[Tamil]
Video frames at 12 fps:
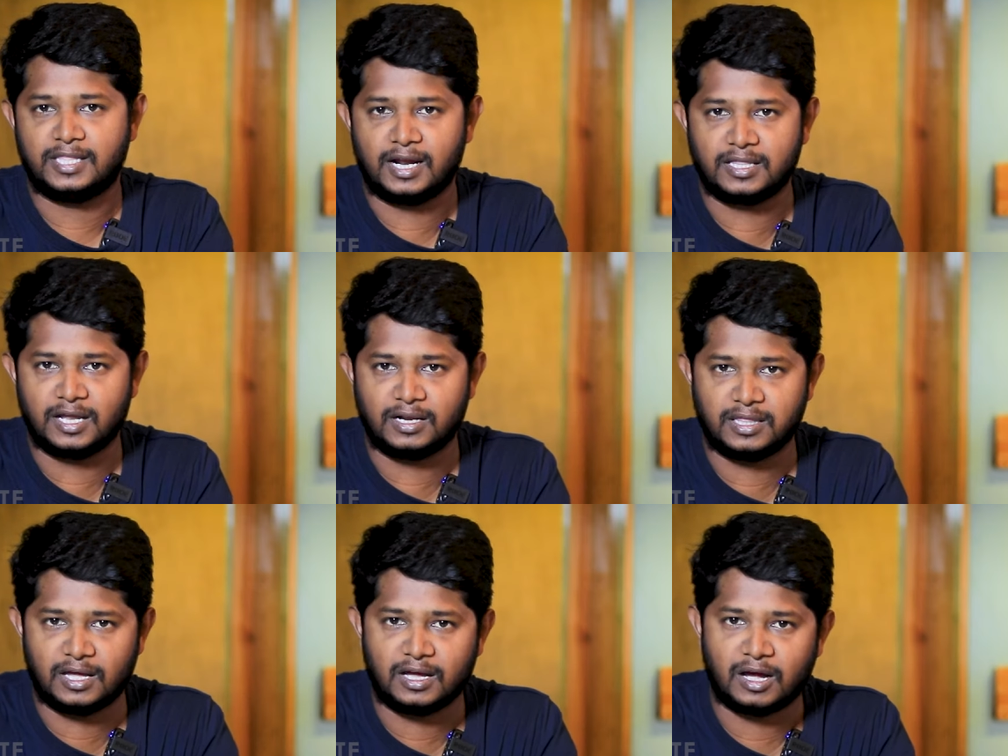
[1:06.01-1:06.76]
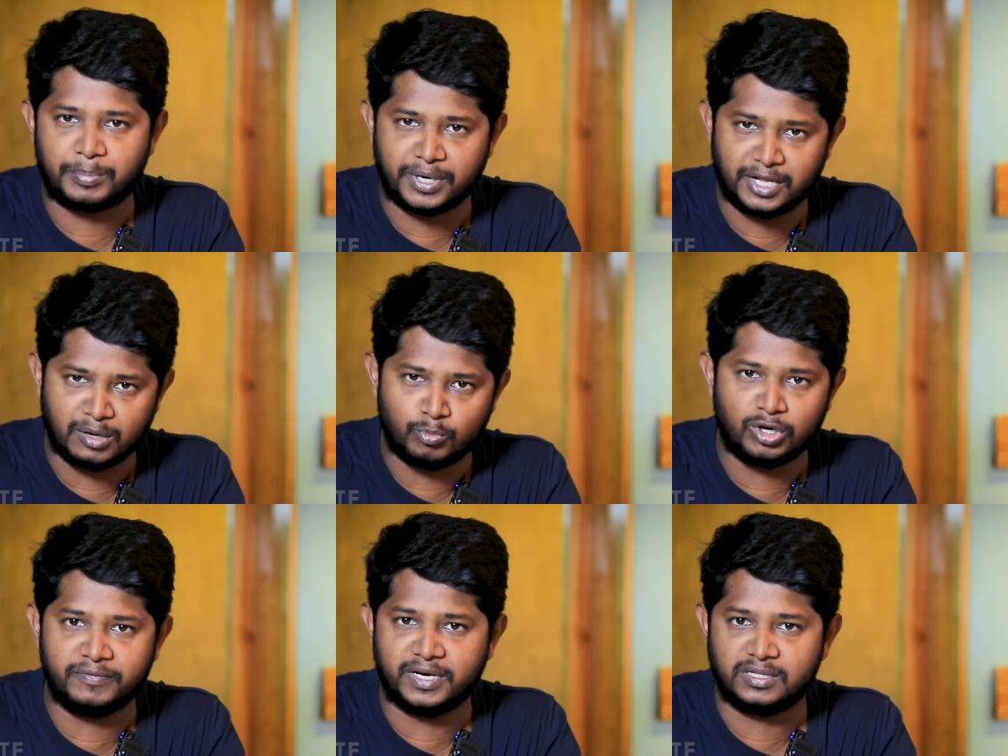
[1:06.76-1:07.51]
தேர்தல் தான் அப்படின்னு
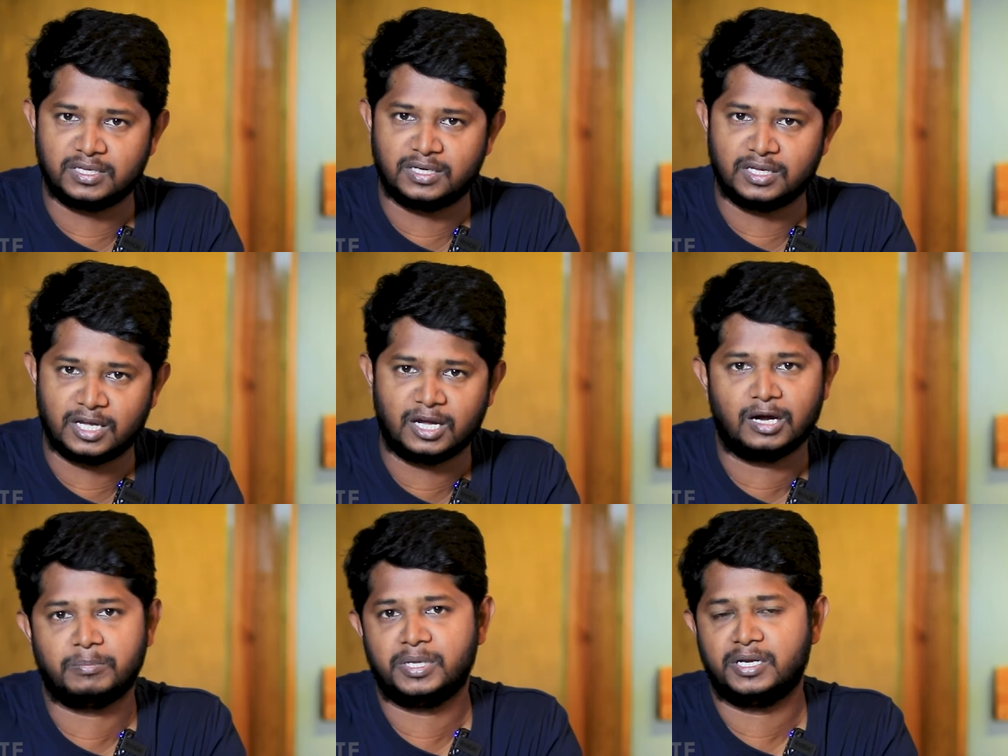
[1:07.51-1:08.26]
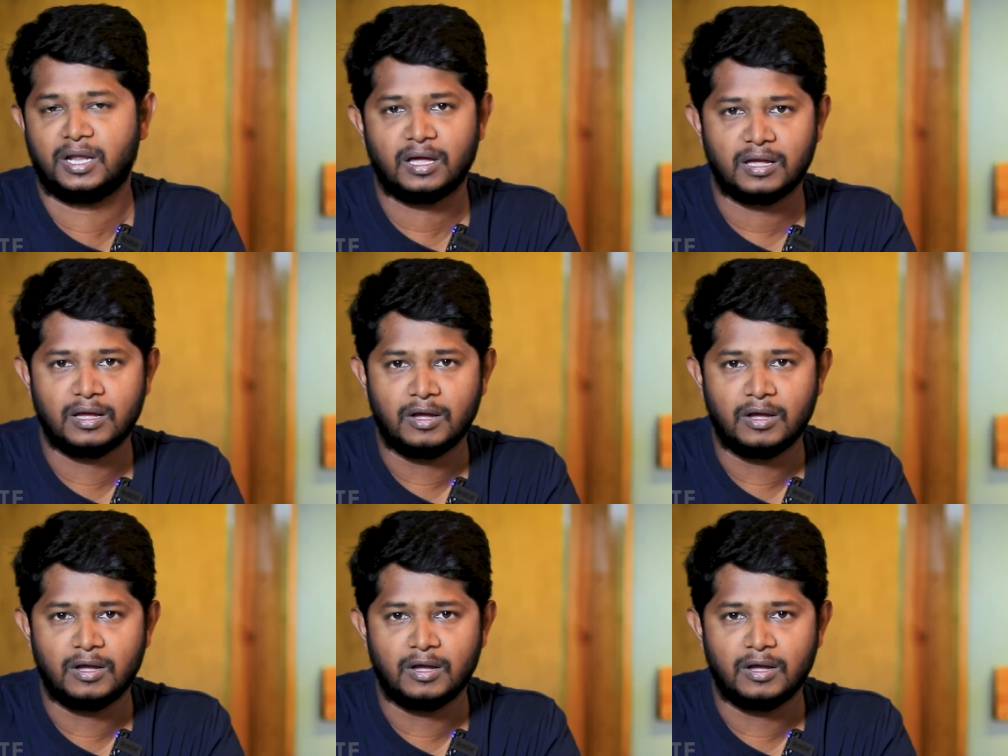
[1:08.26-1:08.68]
நீங்கள் முடிவெடுத்துட்டீங்க அப்படின்னா